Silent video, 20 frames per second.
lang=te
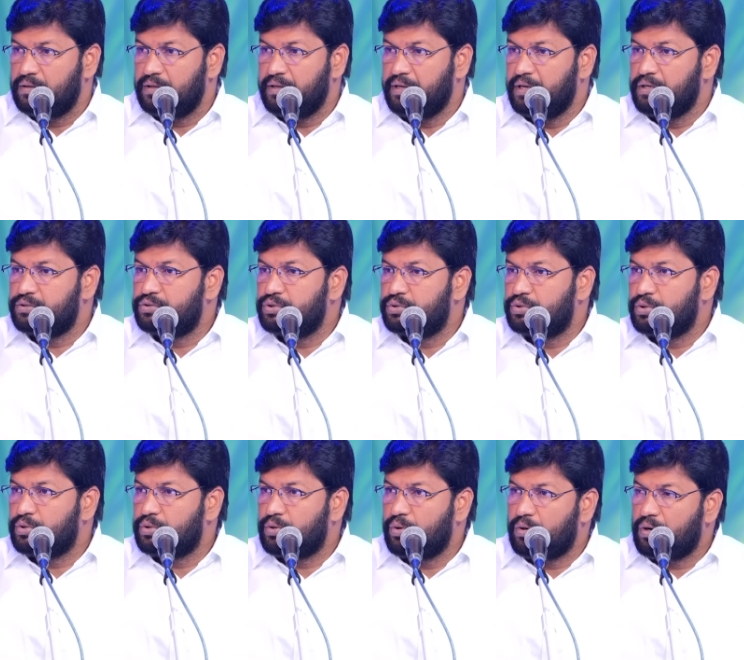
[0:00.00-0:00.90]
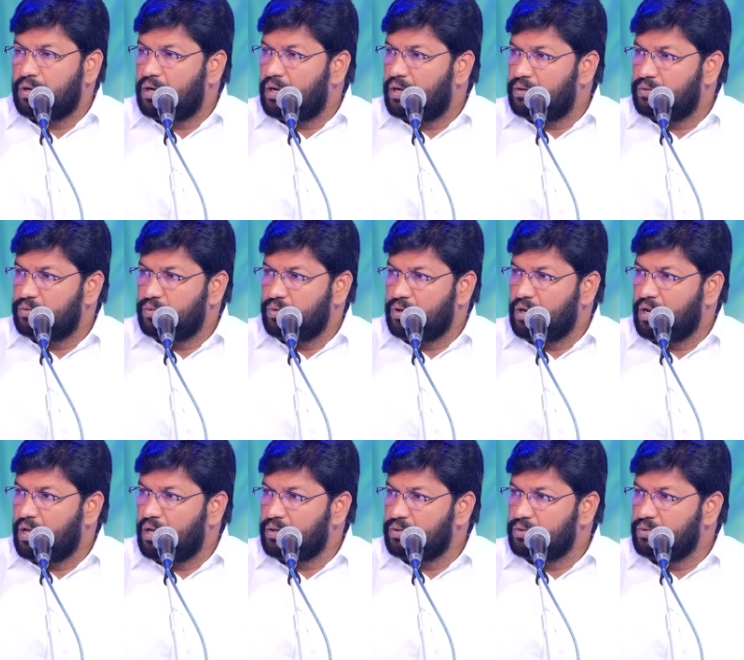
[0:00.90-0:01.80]
యేసుతో కూడా
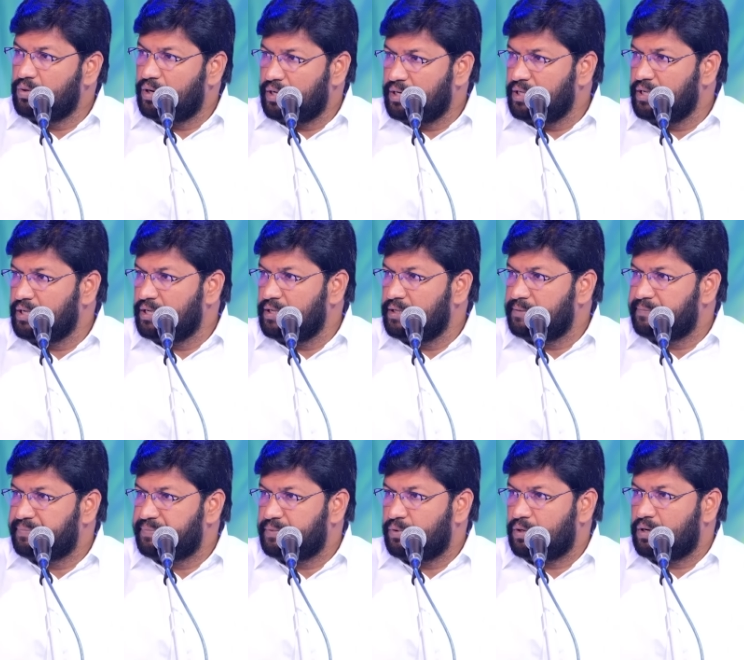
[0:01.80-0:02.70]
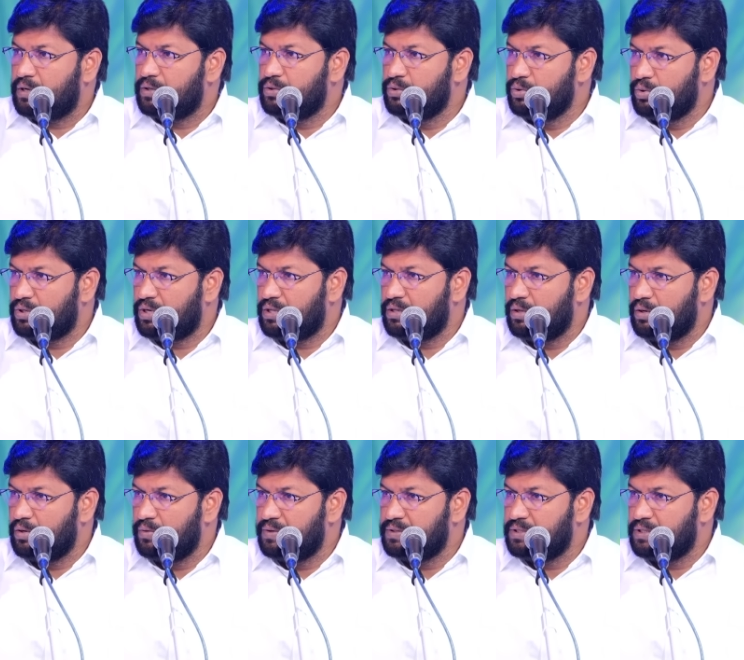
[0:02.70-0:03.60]
ఉన్నారు అని ఒక నూట
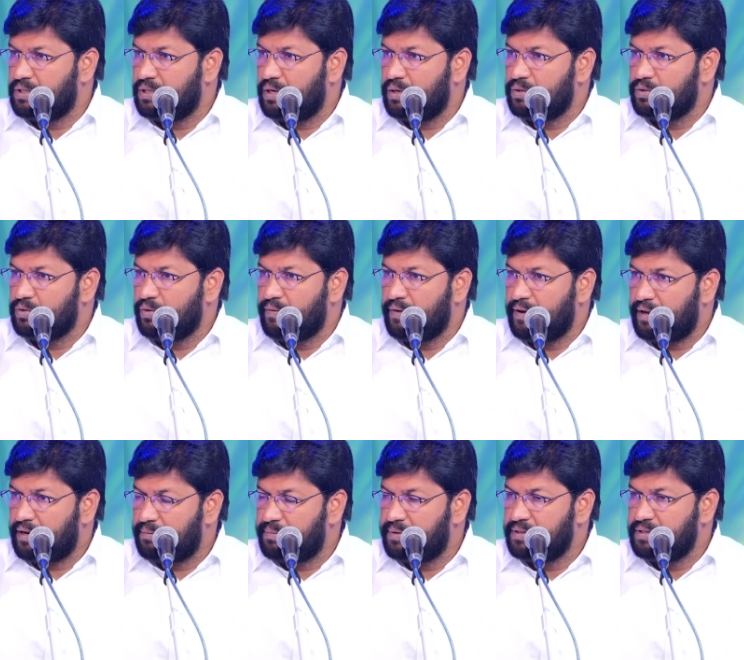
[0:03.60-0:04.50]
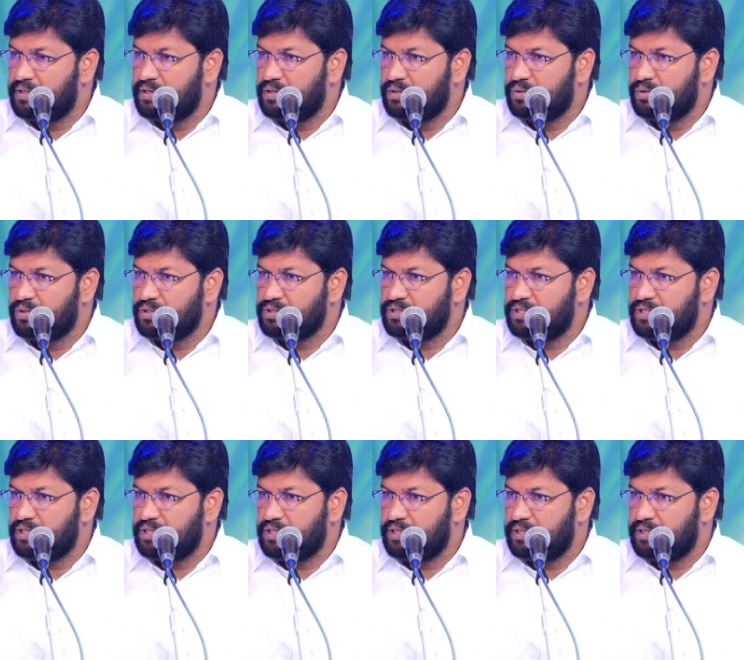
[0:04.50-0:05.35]
నలభై నాలుగు వేల మందిని గురించి